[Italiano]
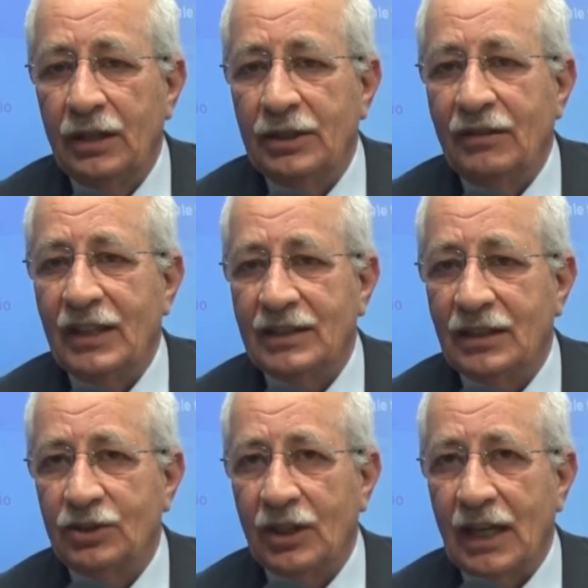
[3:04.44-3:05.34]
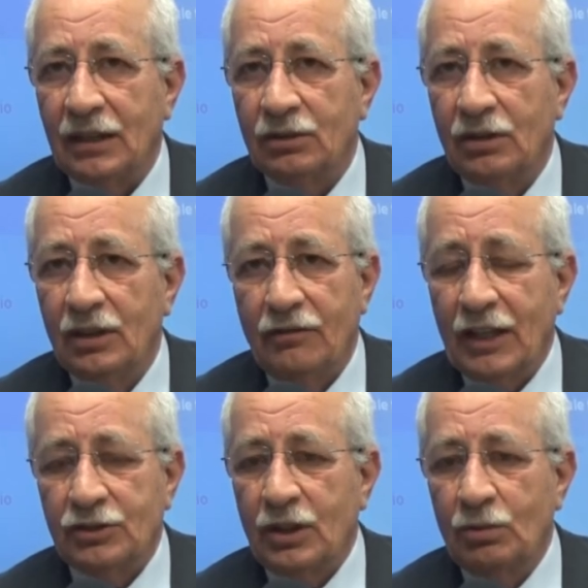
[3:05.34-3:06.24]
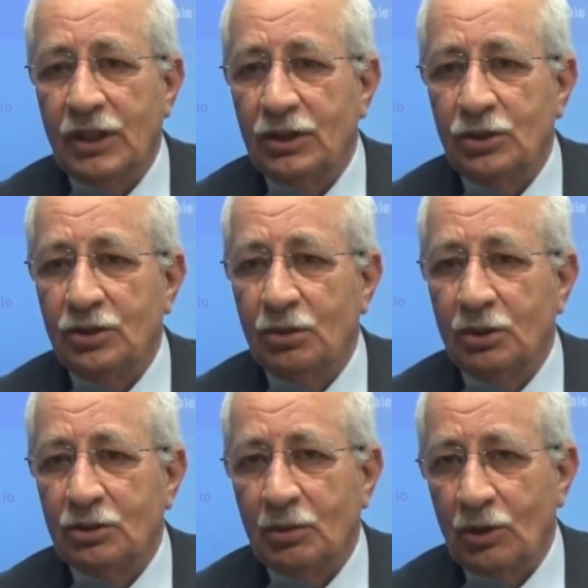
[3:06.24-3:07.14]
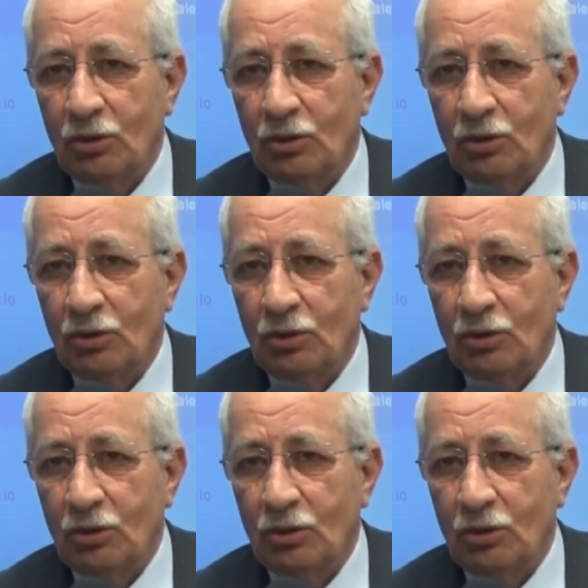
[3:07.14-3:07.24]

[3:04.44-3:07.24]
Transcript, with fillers: di aver esagerato. Faccia una decisione, insomma,